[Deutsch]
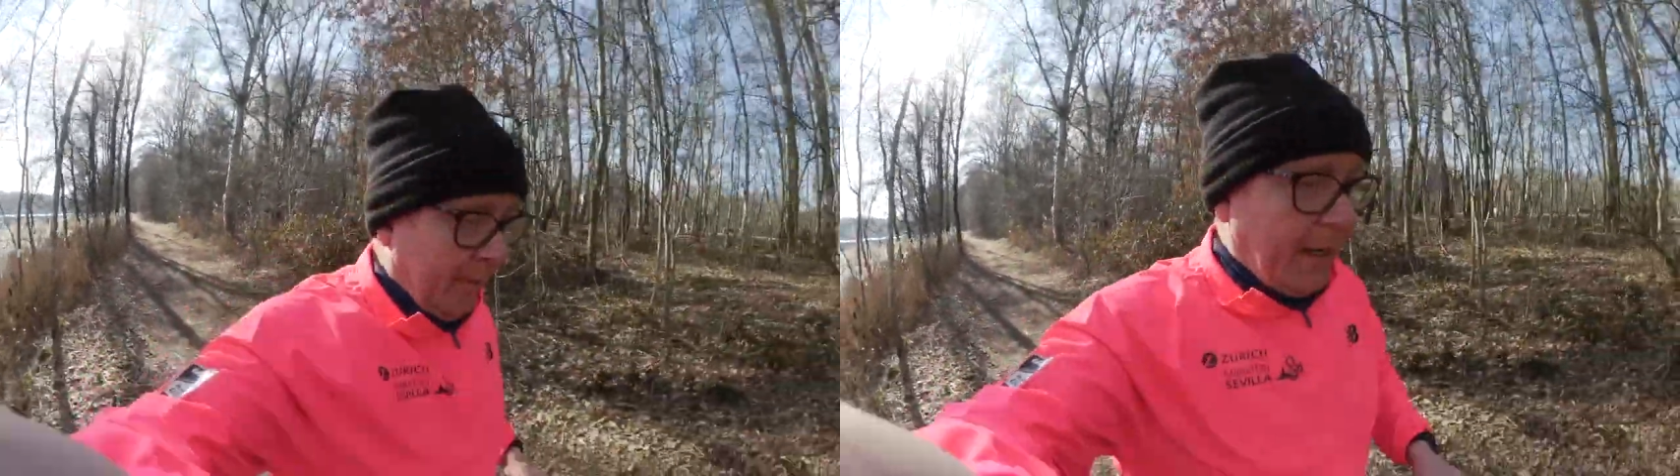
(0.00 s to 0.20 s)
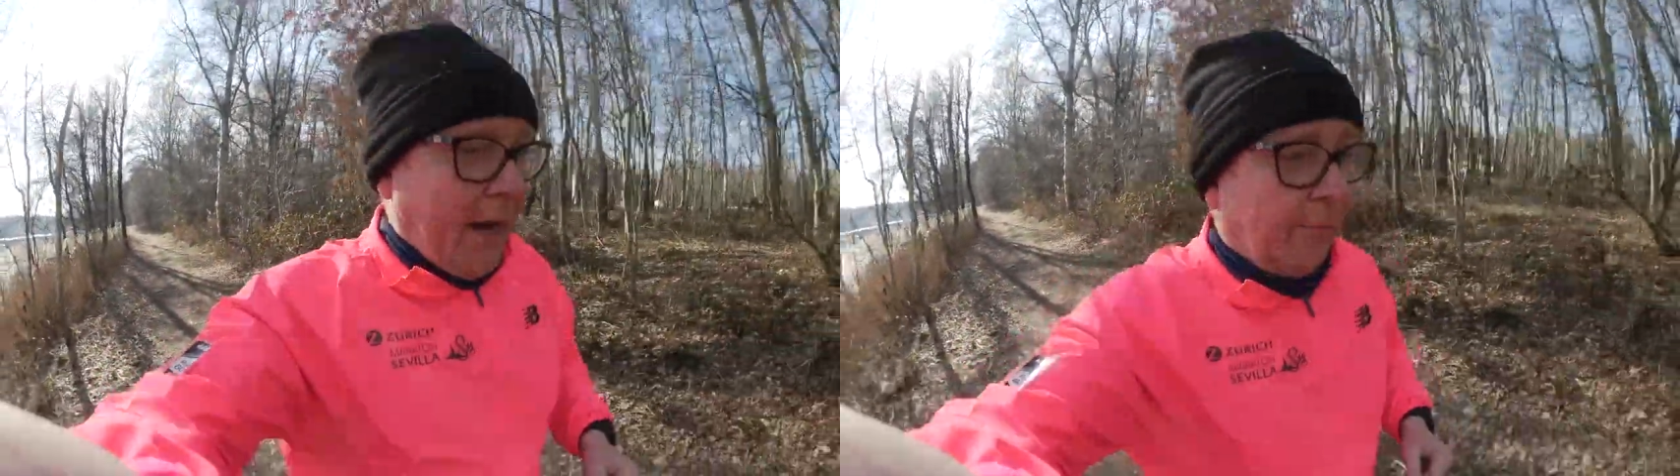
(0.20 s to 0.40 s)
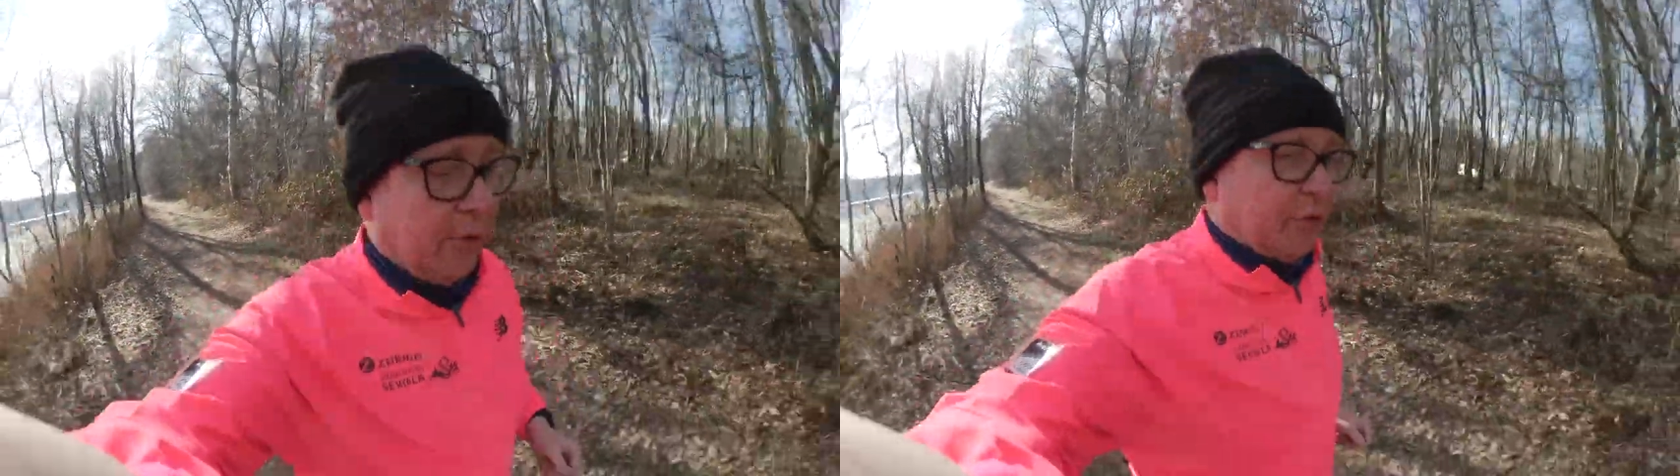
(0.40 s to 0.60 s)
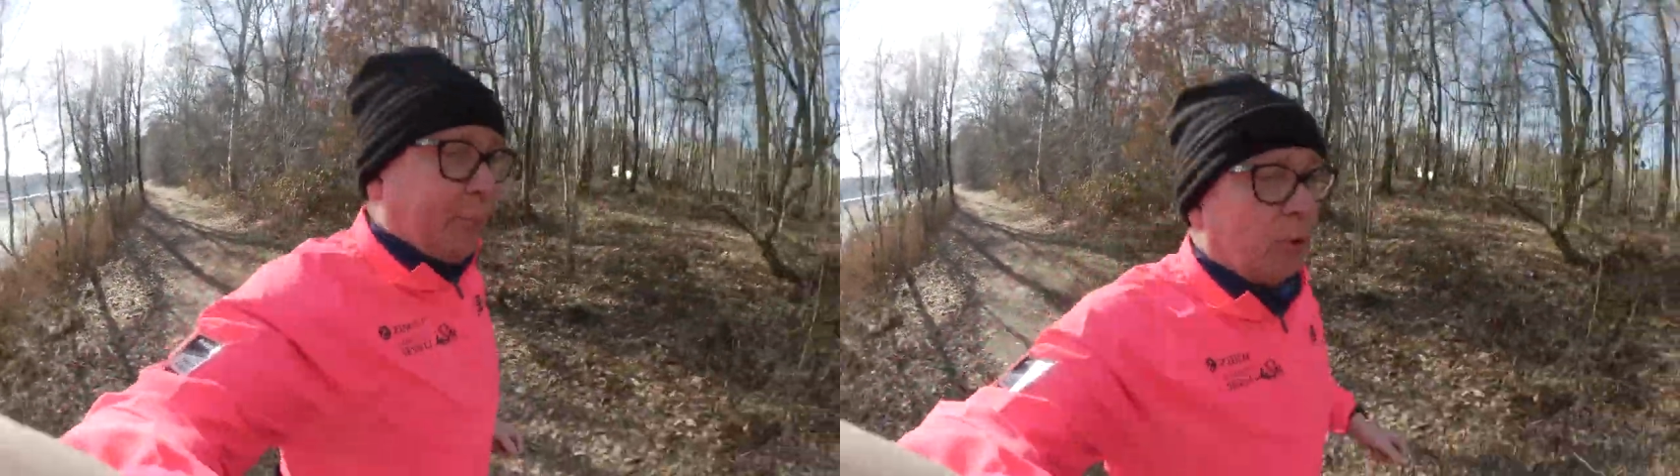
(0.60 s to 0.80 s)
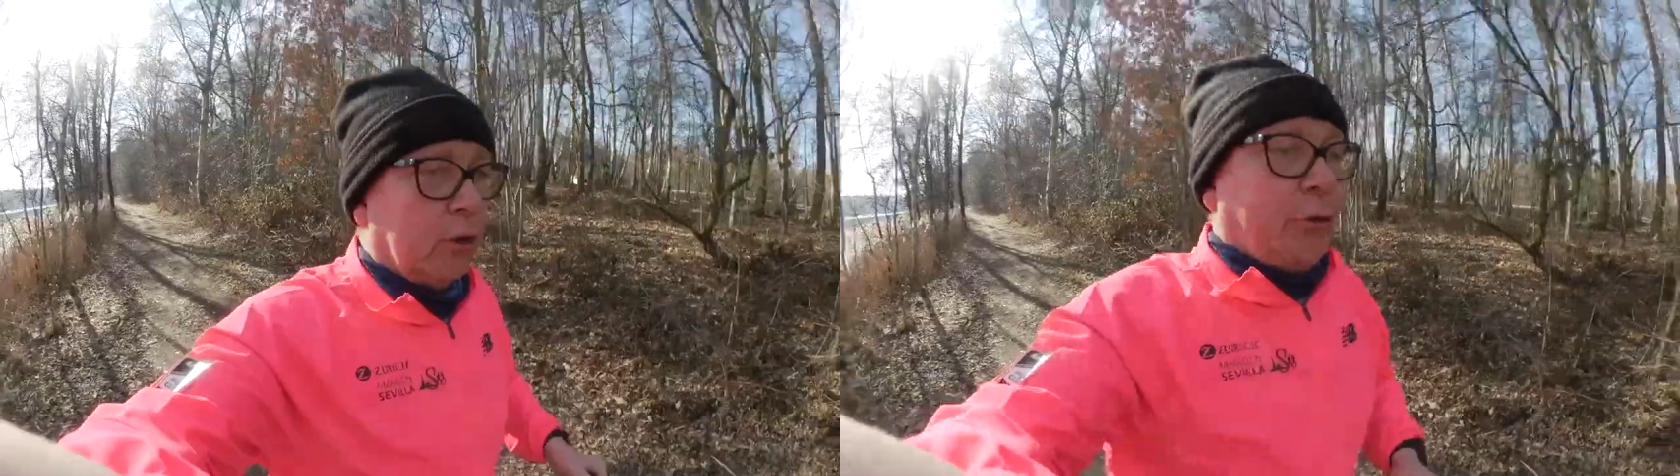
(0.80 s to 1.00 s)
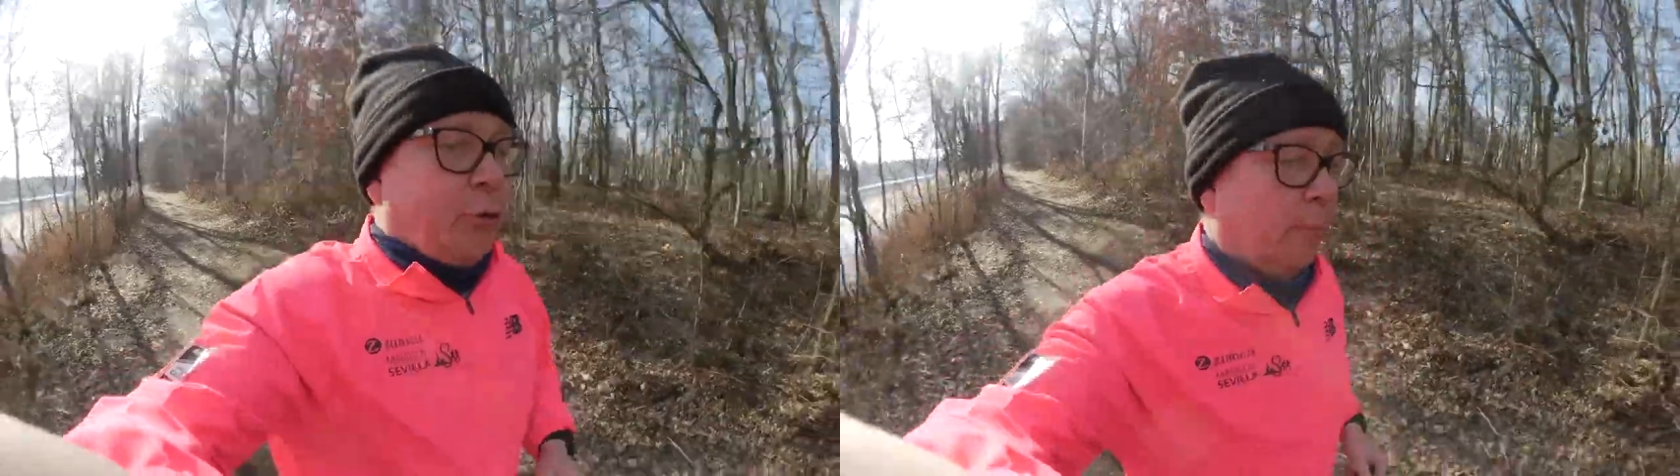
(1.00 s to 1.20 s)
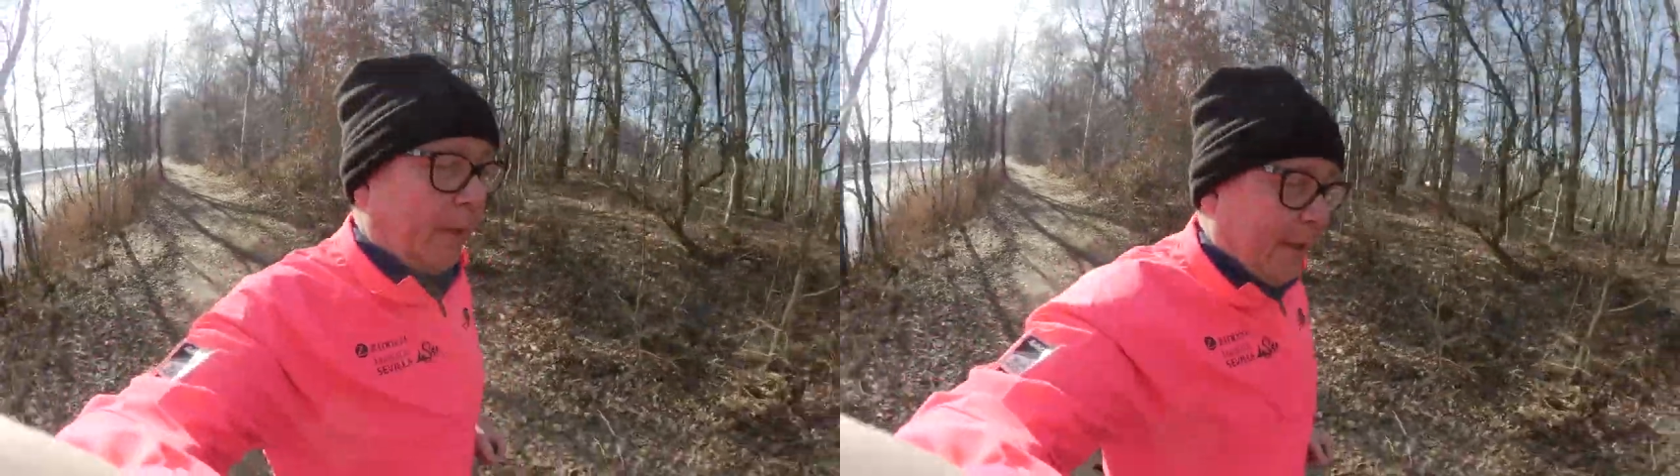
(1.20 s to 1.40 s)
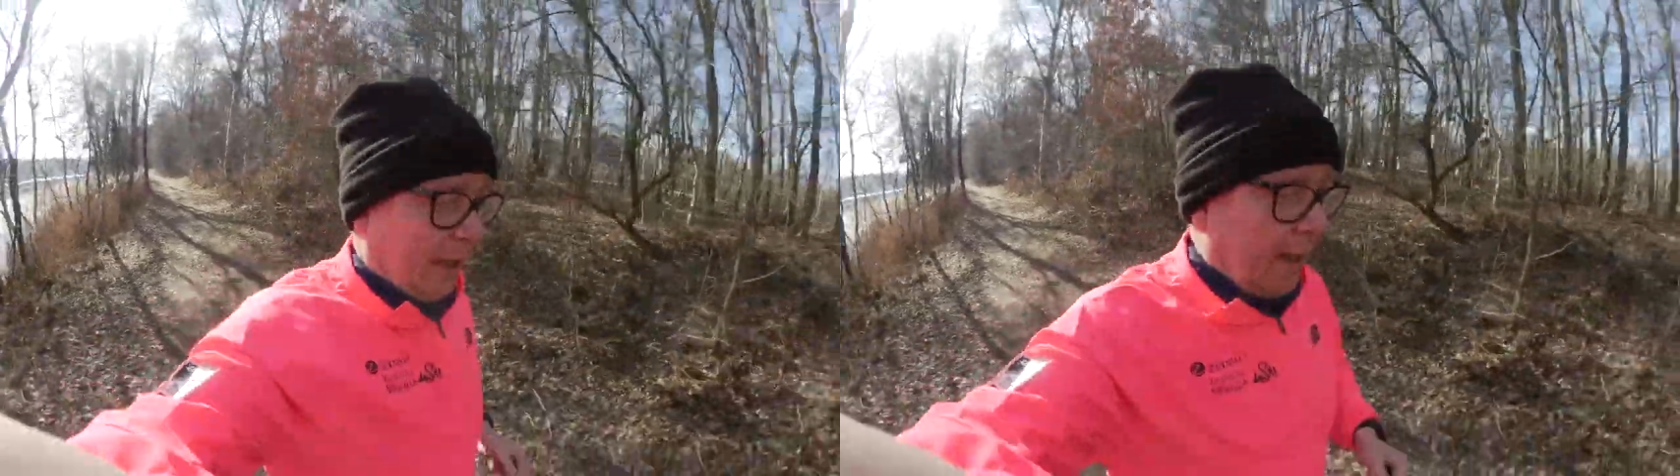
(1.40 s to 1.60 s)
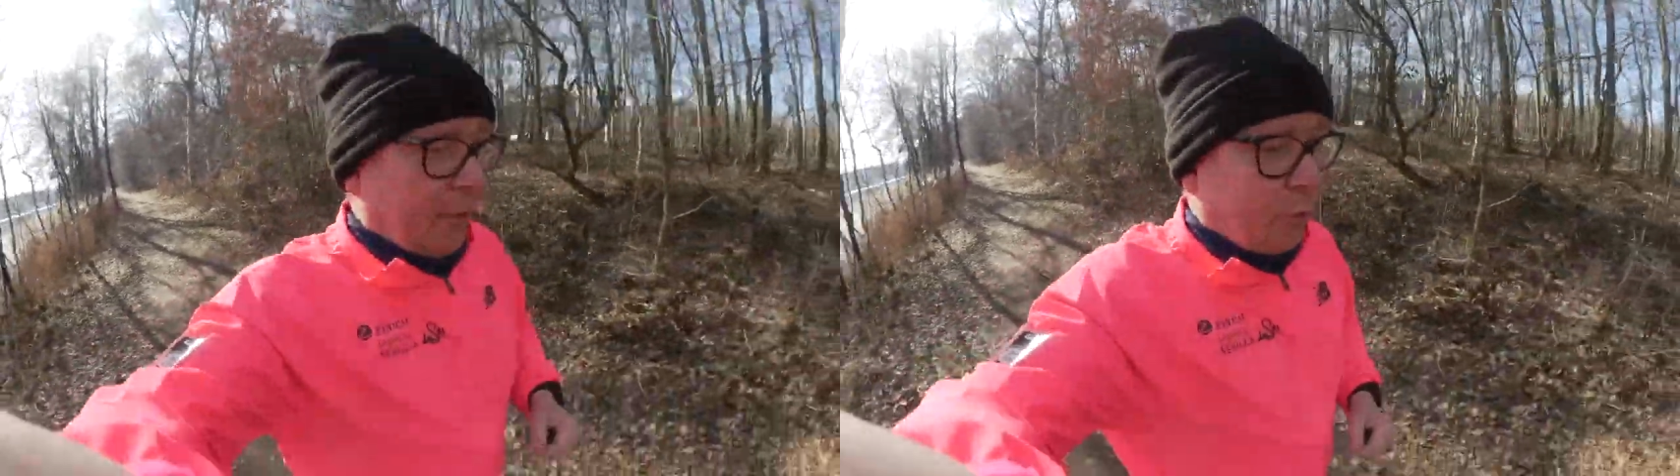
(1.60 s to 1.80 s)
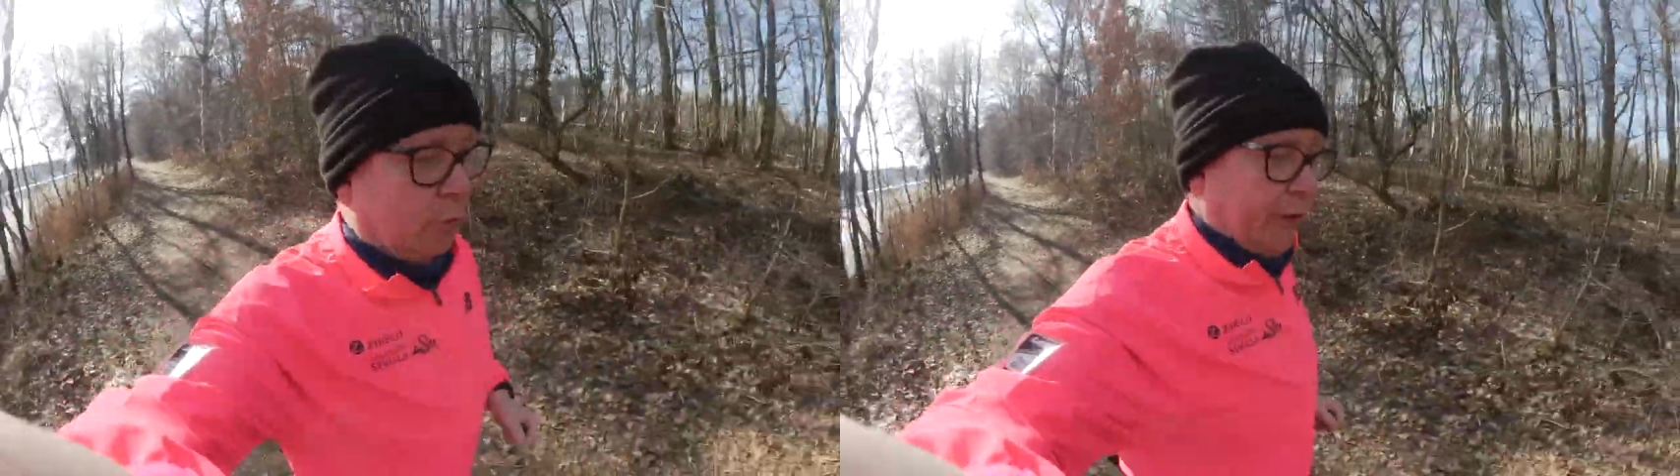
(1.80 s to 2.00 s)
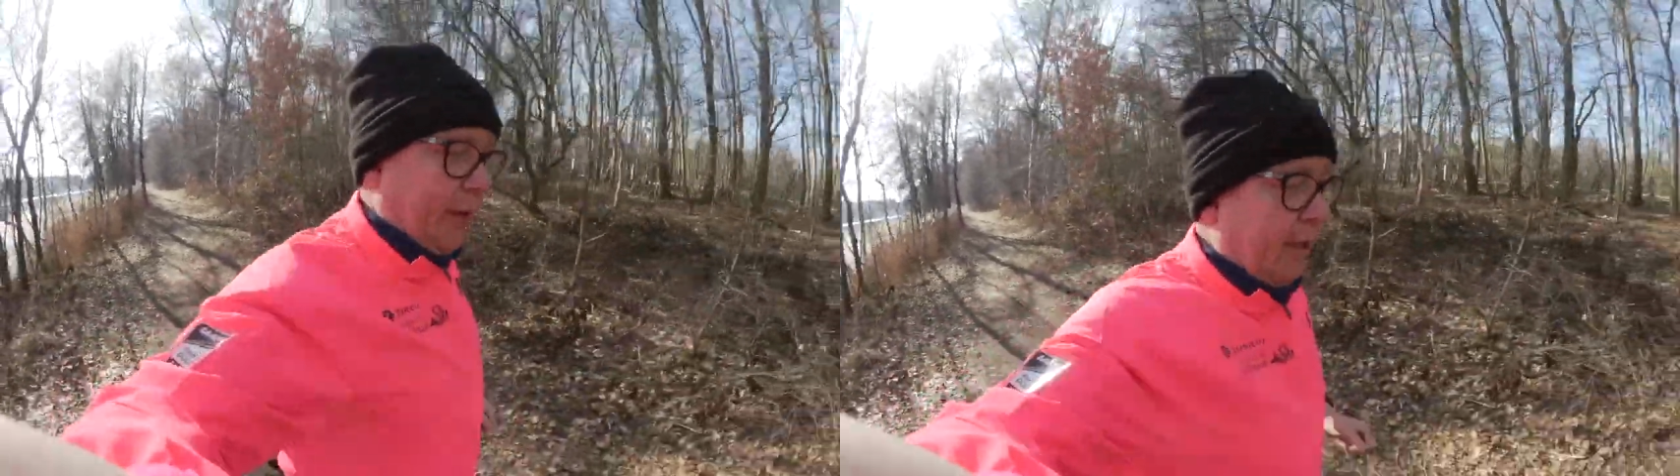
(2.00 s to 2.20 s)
Mein Name ist Burkhard Huber Kadu,